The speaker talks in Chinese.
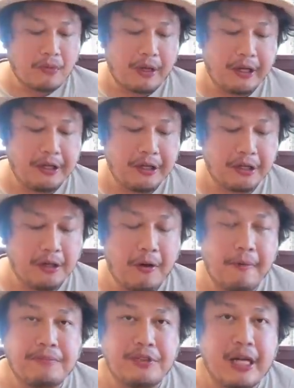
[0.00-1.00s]
可以那
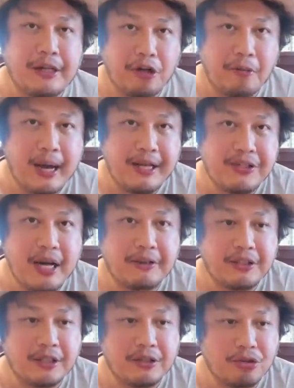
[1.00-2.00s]
个加牛排
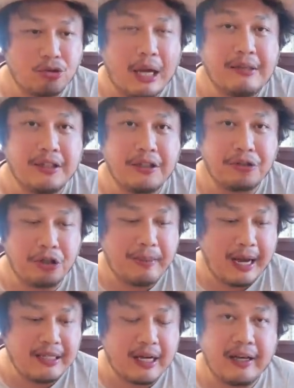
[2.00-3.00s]
酱，那个酸的那种牛
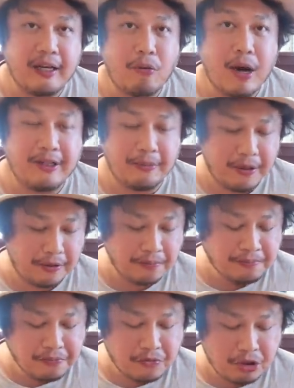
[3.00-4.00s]
排酱 A1 有没有
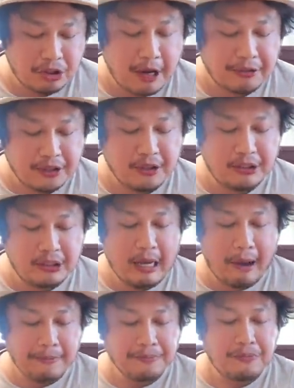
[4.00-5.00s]
去调试一下？